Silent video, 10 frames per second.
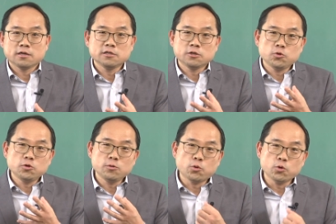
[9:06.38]
그
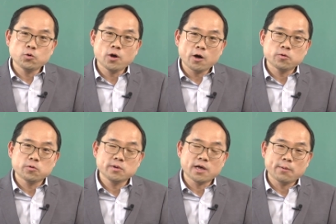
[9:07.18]
균을 보유하고
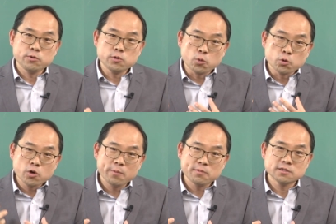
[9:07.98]

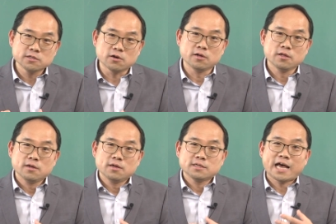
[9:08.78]
보유하면서
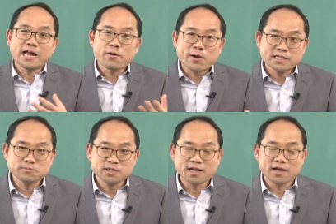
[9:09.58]

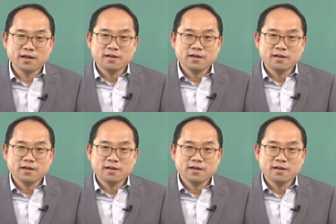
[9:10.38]
살아왔습니다.